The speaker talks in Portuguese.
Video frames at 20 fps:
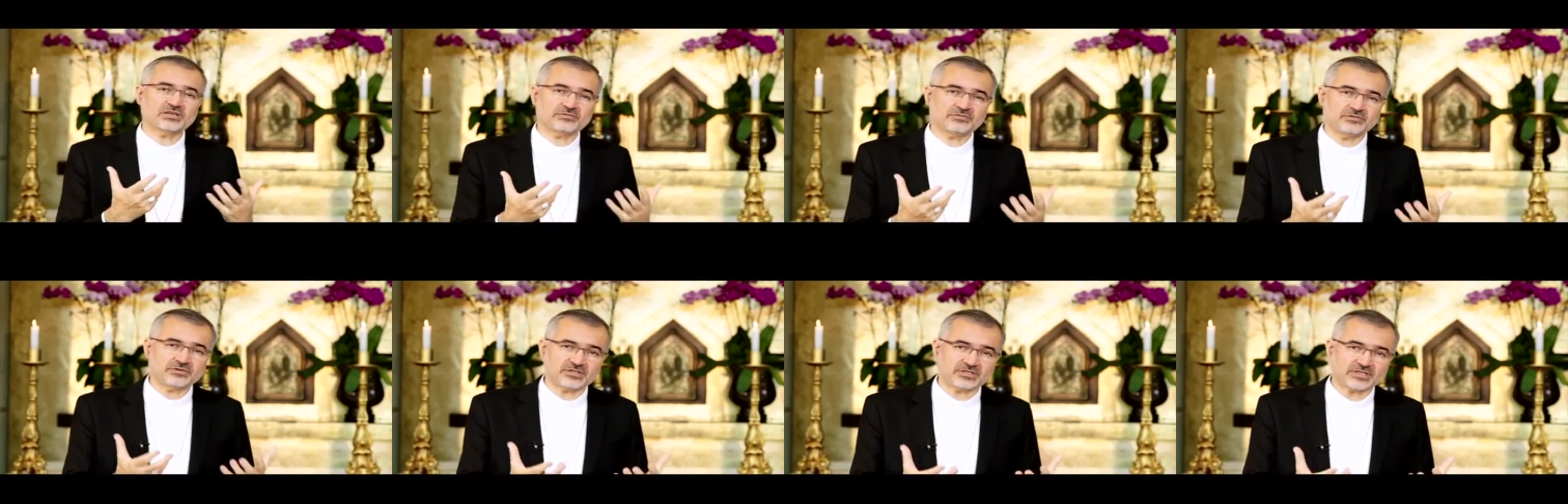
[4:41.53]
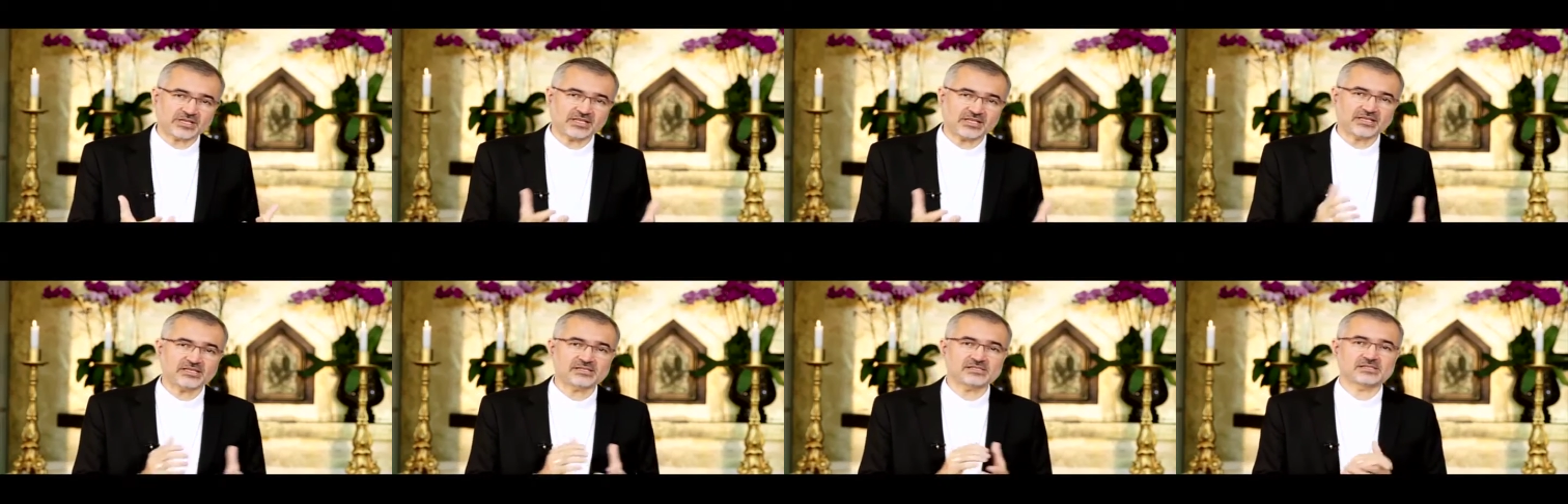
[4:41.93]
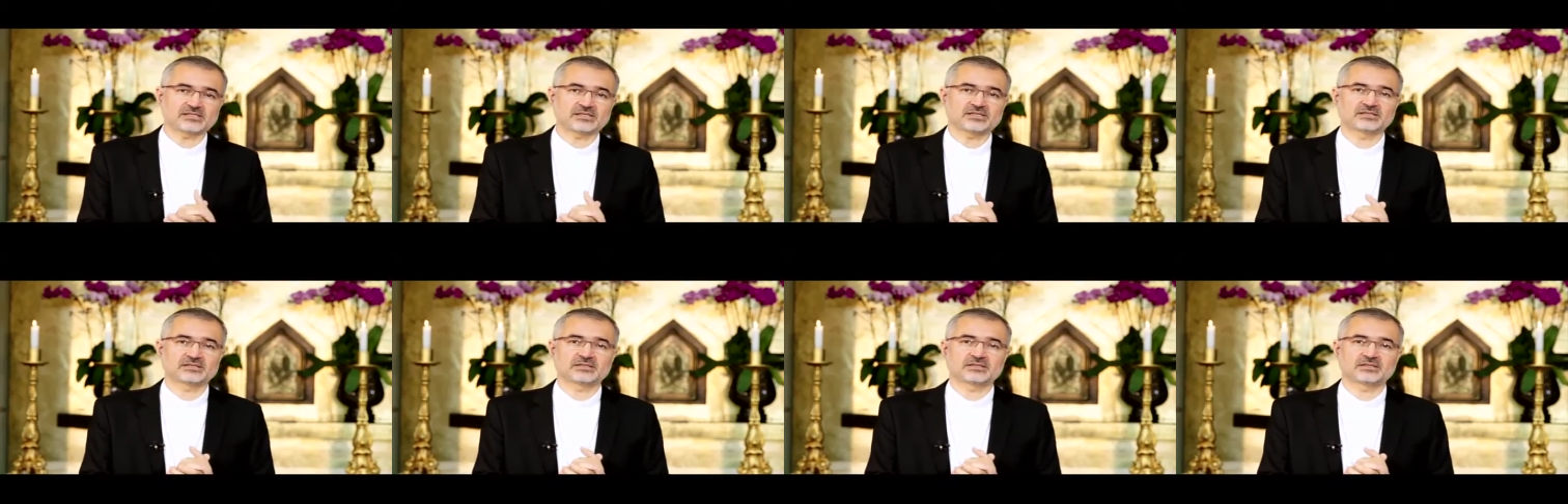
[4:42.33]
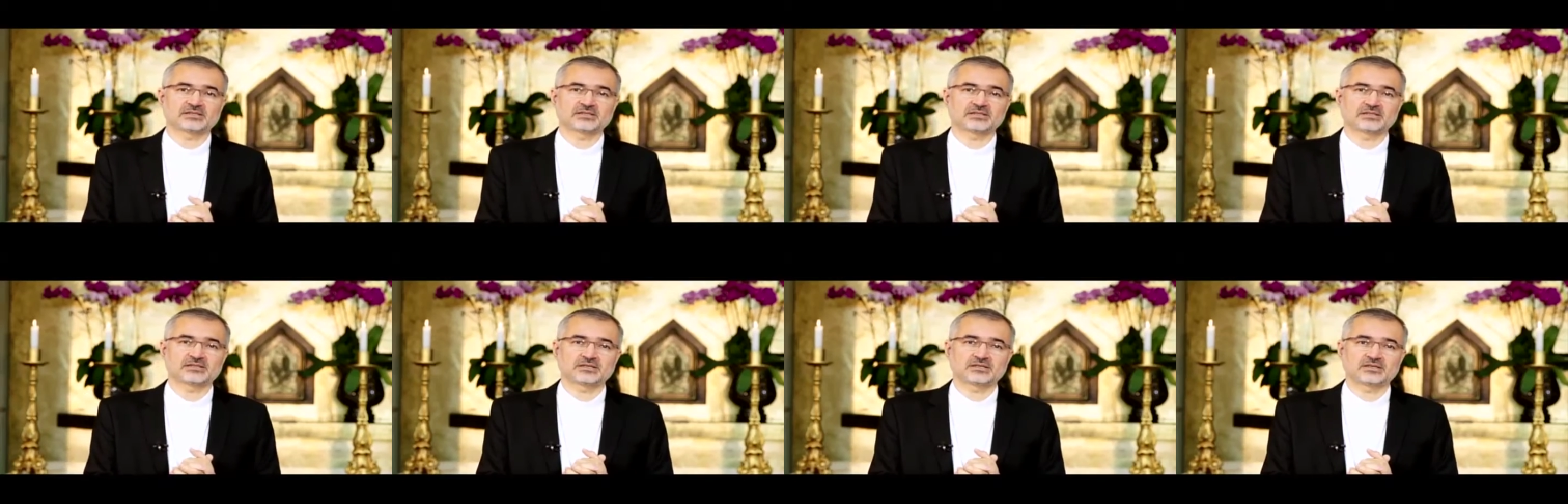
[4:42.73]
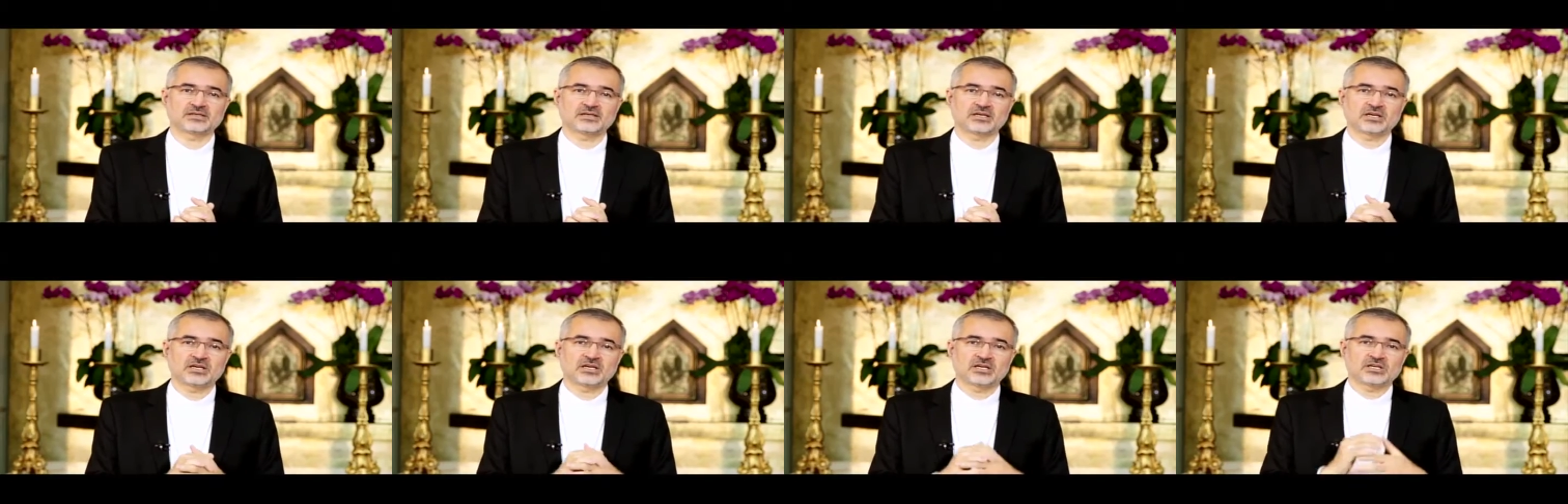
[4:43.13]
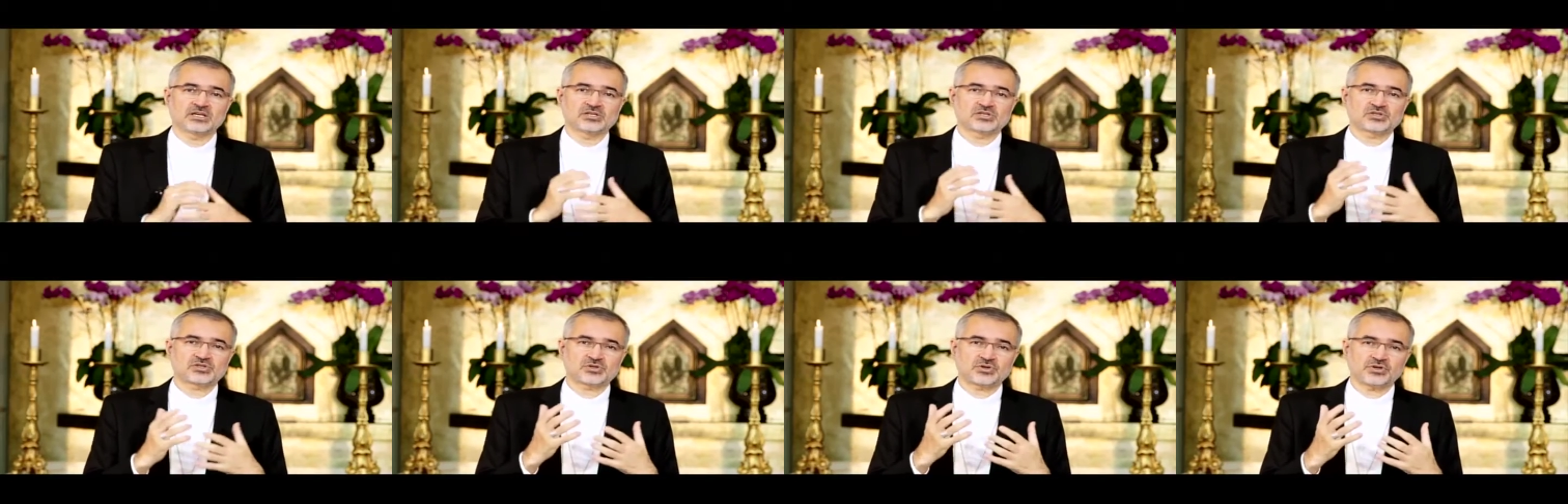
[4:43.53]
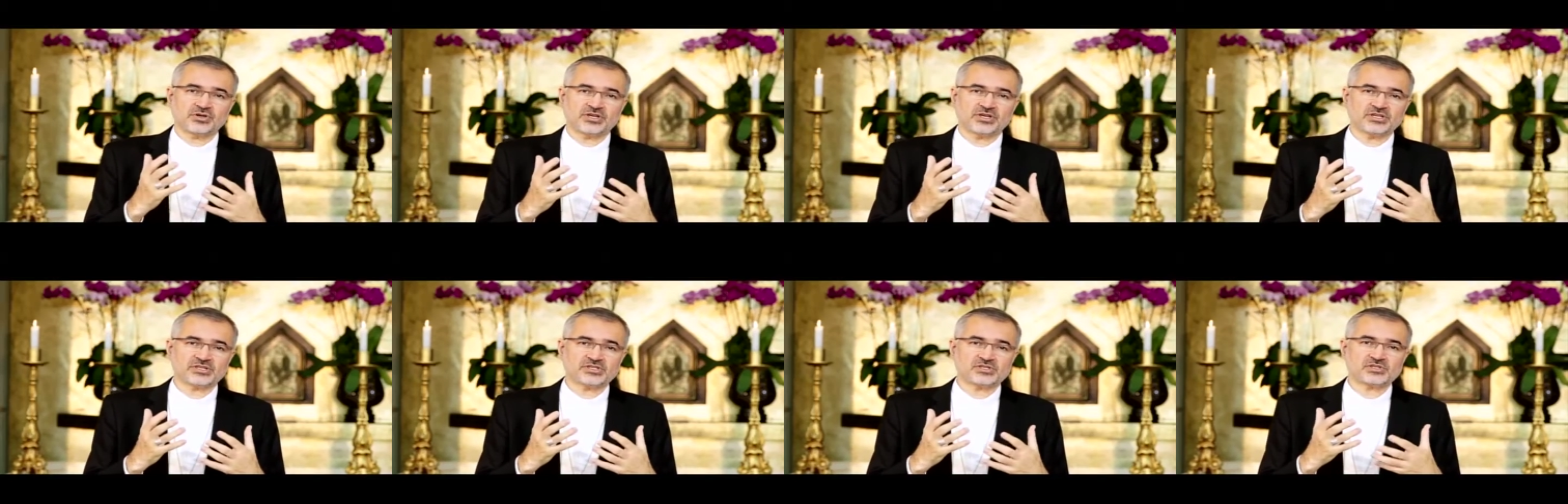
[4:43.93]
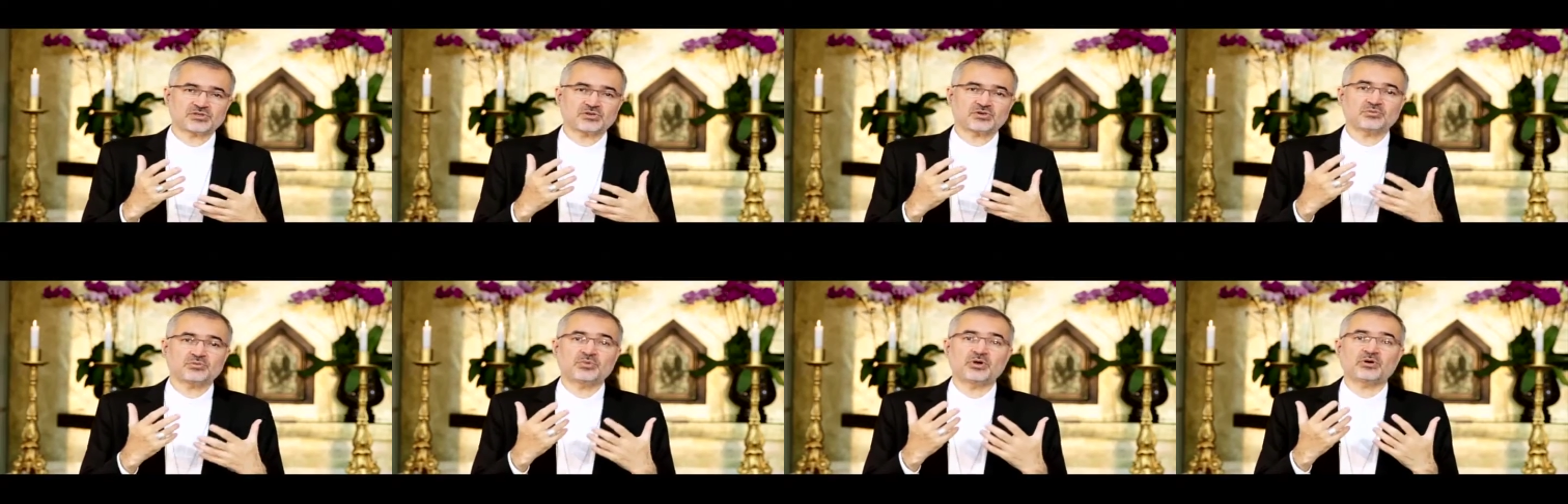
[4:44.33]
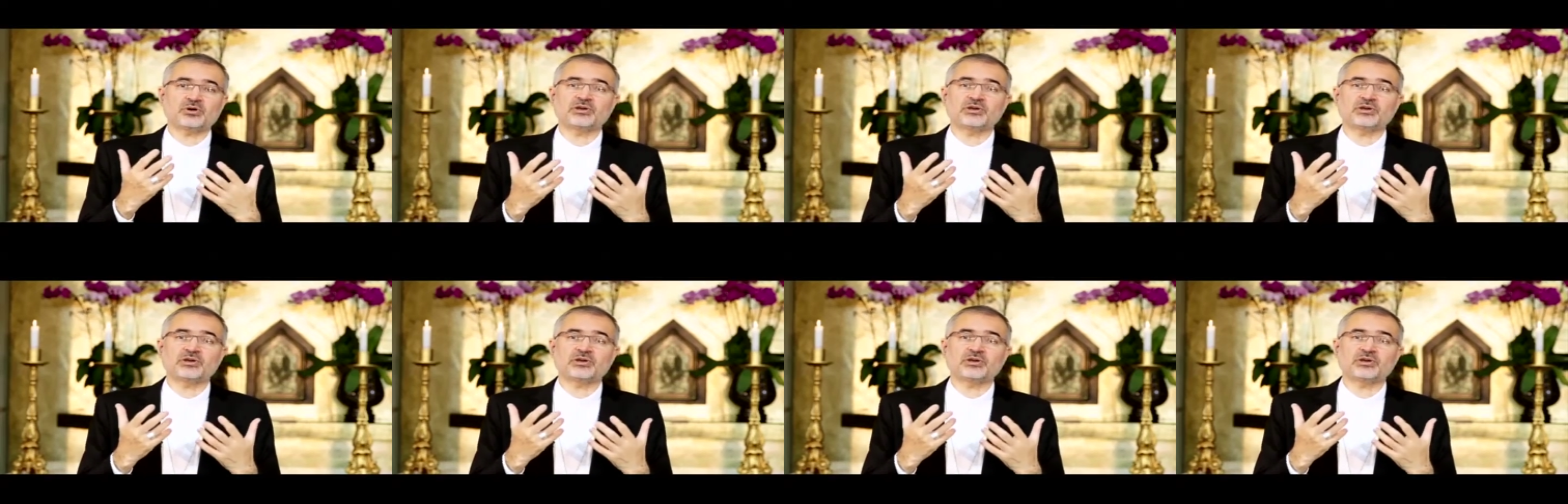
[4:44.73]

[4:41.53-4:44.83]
fortaleza. Sois o meu